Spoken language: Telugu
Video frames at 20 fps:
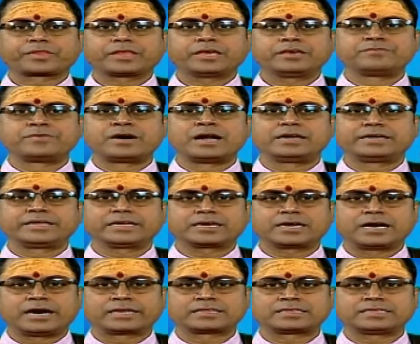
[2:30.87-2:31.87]
ఇవాల్టి
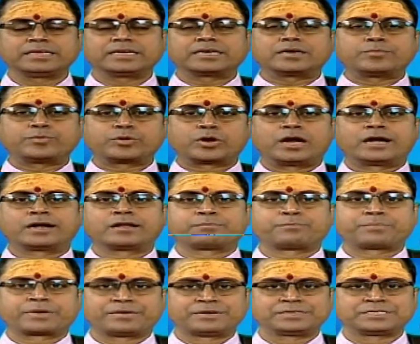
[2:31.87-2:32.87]
కార్తీక పురాణ
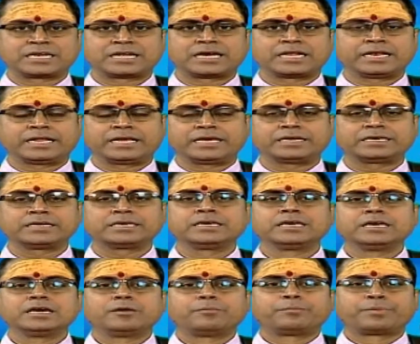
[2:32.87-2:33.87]
ప్రవచనాన్ని
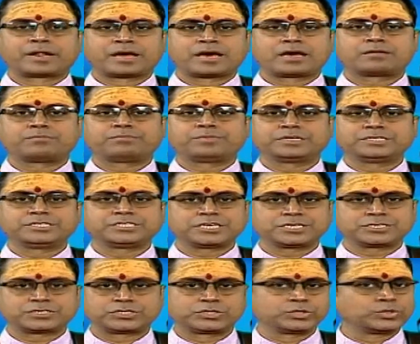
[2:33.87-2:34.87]
ప్రారంభం
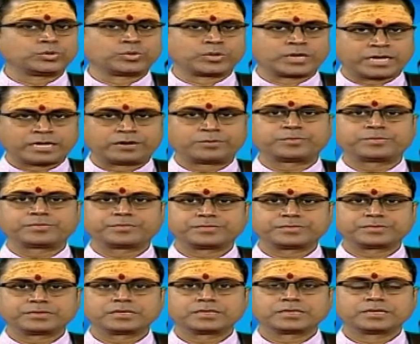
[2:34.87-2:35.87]
చేస్తూ ఉన్నాను
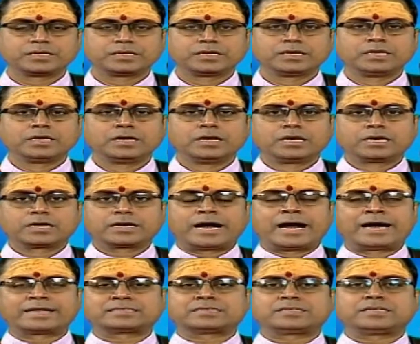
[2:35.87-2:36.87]

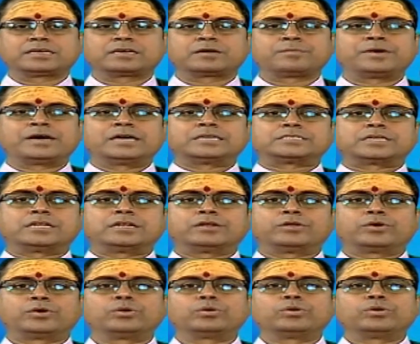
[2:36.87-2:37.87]
కార్తీక
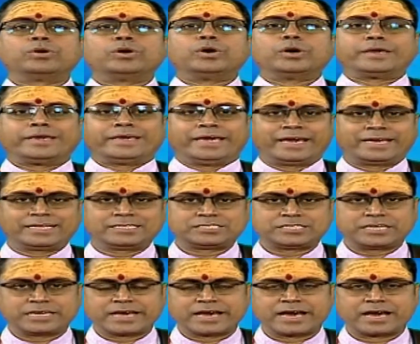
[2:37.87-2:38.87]
మాసంలో ఏం
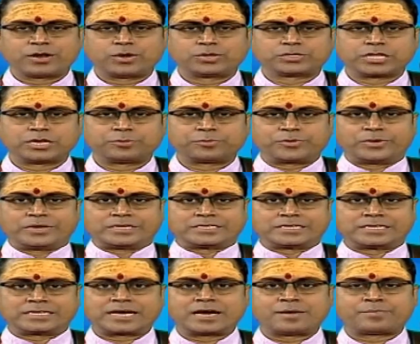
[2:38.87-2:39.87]
చేయాలో
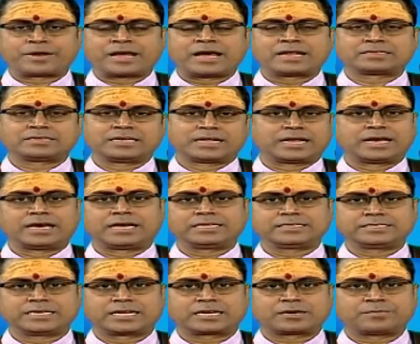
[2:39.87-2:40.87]
తెలుపవలసినదిగా ప్రార్థన అని
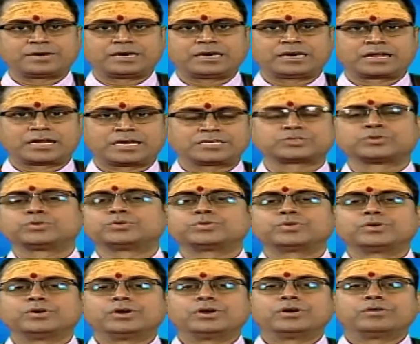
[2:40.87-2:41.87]
జనక మహారాజు
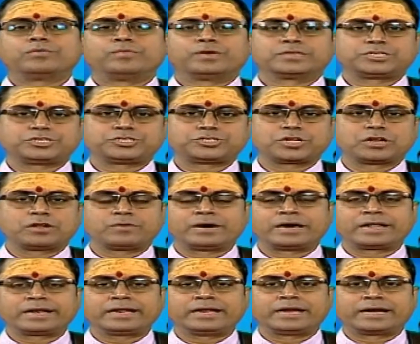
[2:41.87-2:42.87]
వశిష్ఠుల
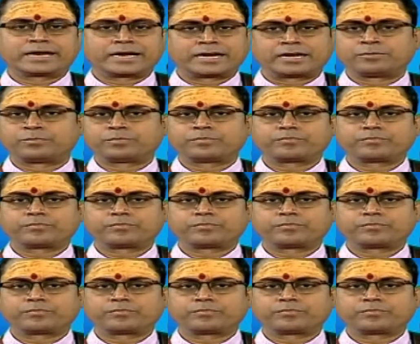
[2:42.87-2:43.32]
వారిని అడగడం